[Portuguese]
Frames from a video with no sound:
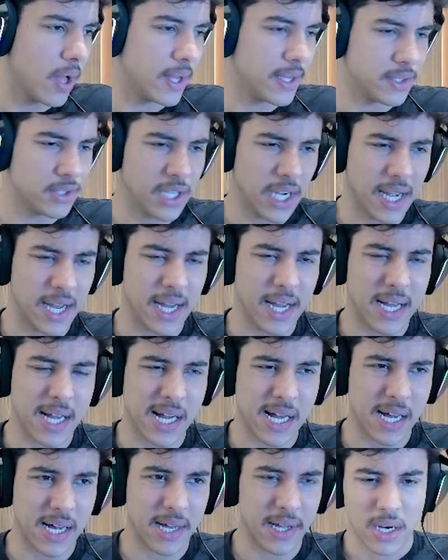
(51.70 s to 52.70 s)

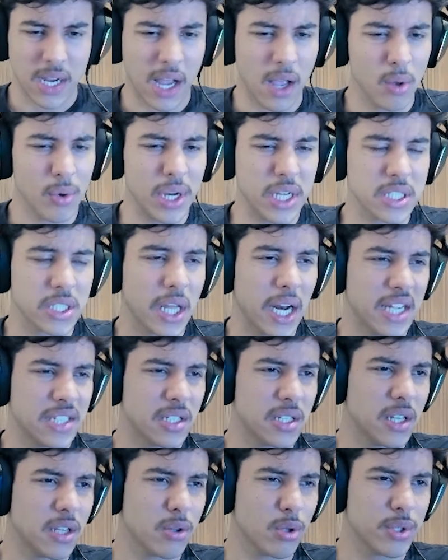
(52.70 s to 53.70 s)
já caiu nas
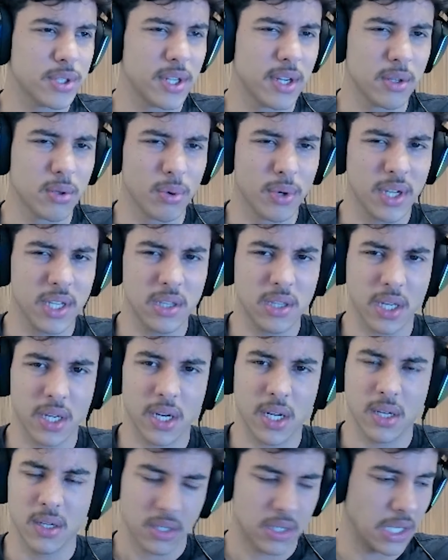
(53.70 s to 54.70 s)
graças da torcida do Inter,
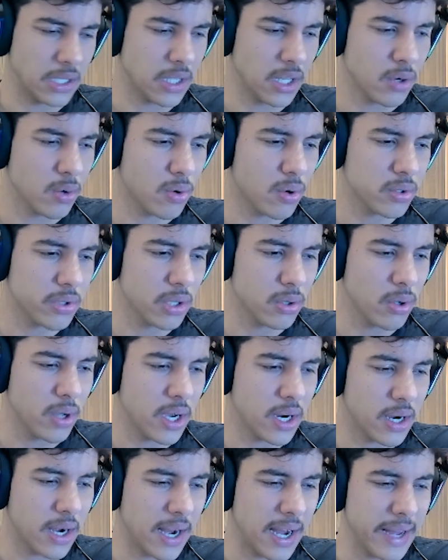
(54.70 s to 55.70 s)
né? Tá dando conta do
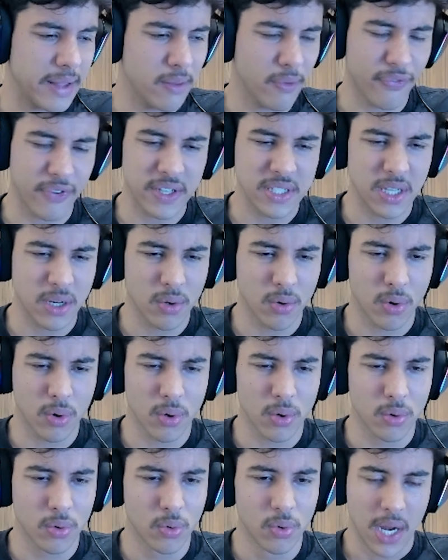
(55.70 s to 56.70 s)
recado, fazendo
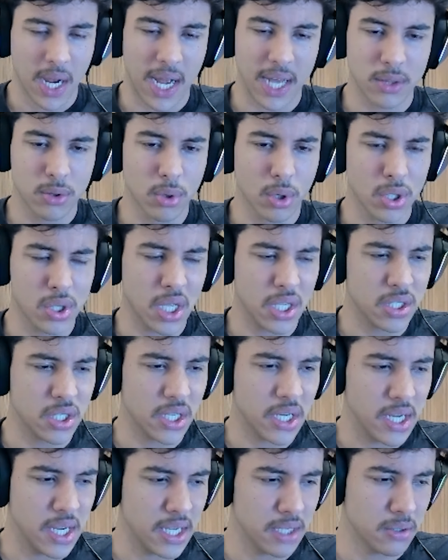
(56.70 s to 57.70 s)
gol à torta
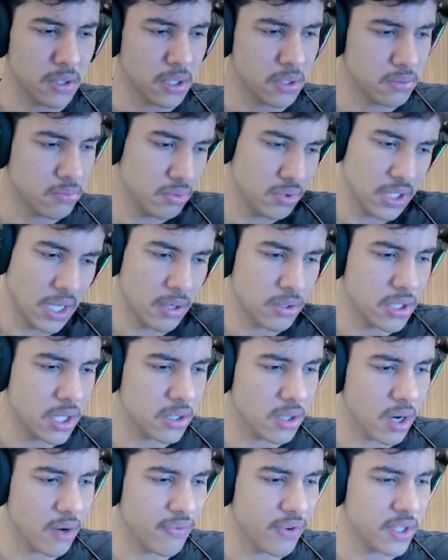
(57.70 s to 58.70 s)
direita, sendo um
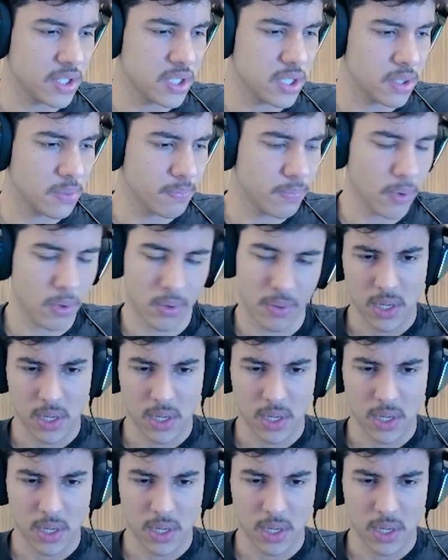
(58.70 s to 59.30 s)
centroavante, pô,